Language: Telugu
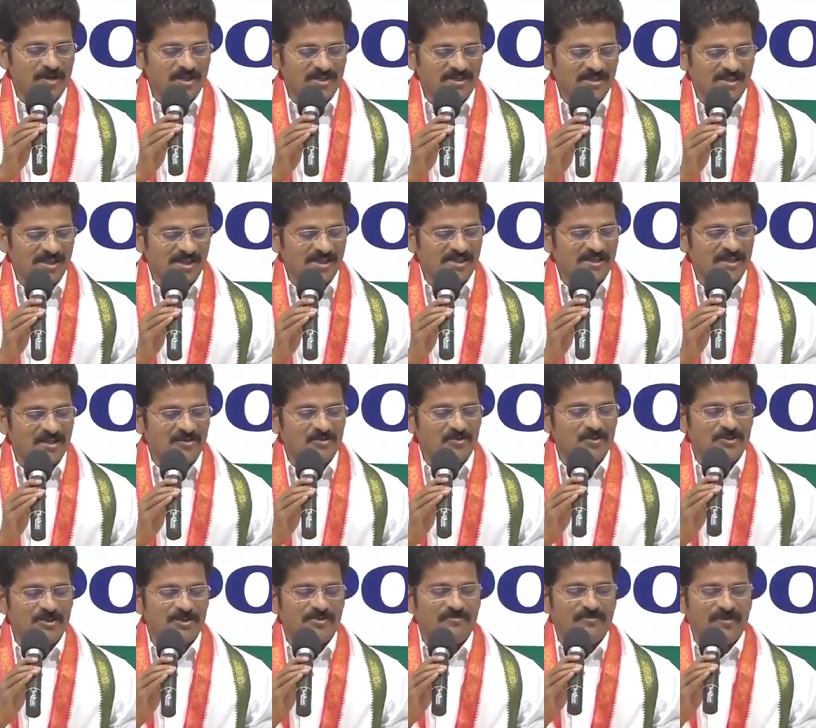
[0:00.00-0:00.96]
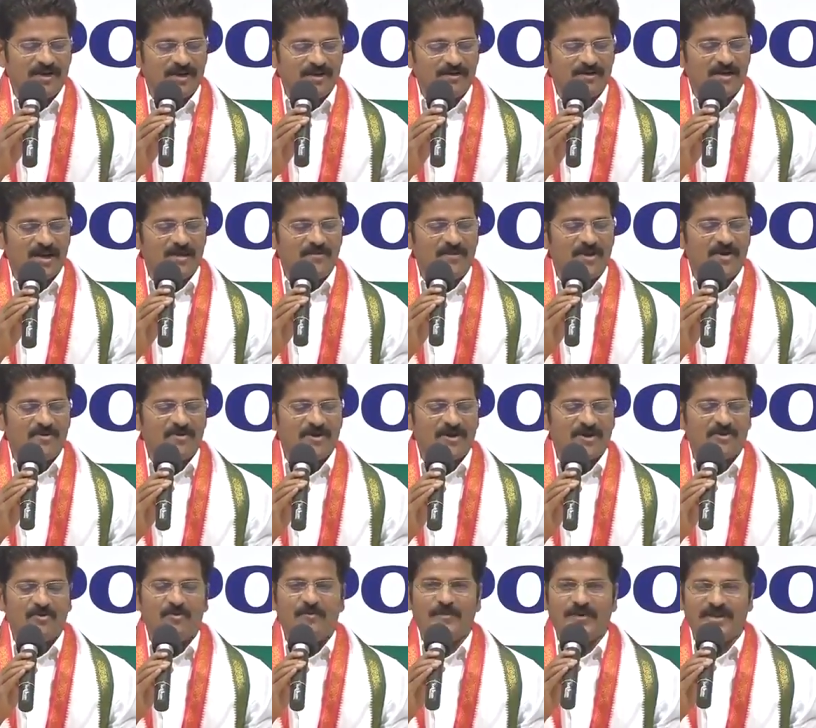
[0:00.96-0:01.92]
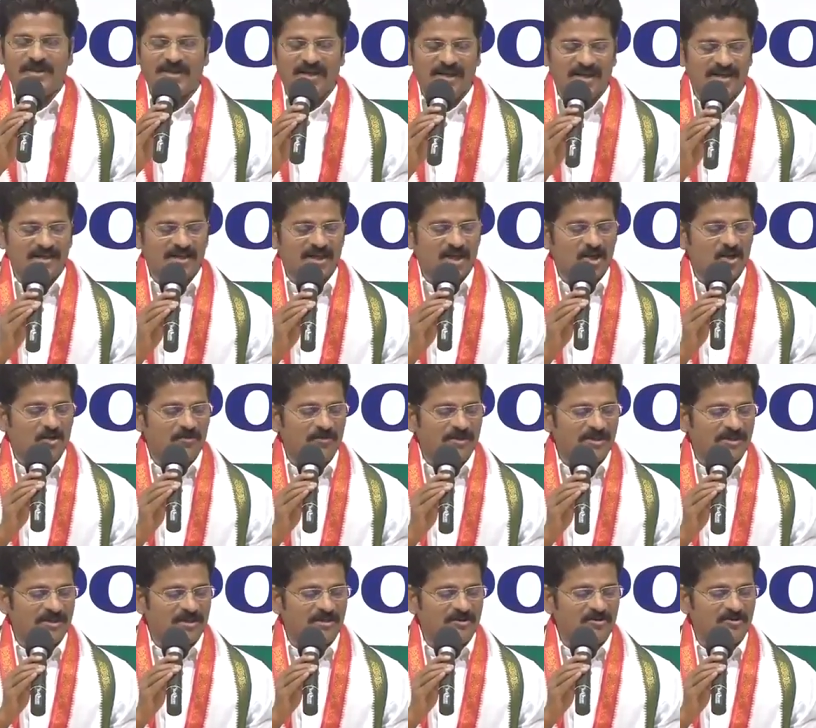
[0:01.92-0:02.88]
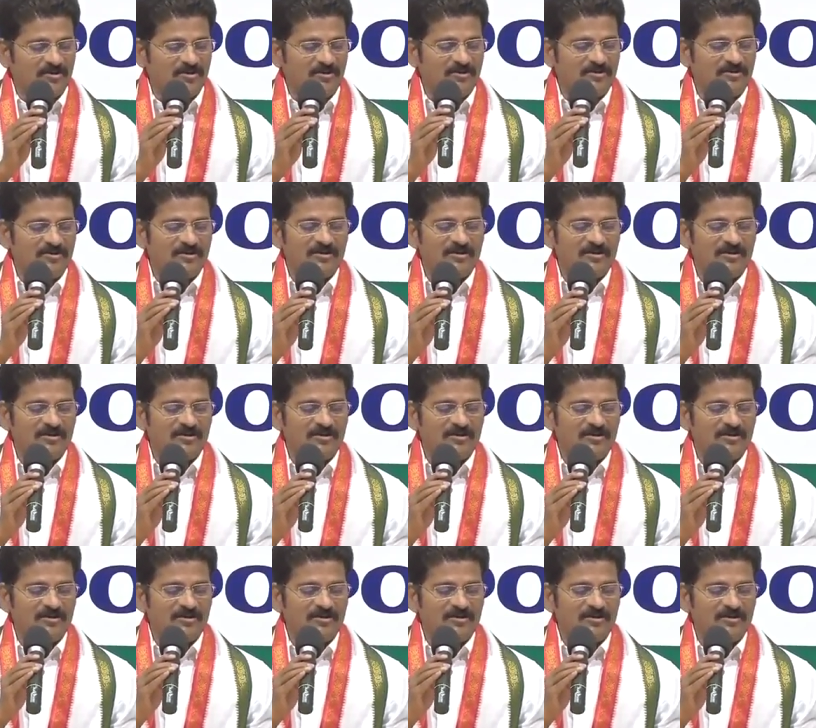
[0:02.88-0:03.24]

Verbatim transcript: బస్ స్టేషన్ నుంచి ఫలక్నామా వరకు పదిహేను కిలోమీటర్లు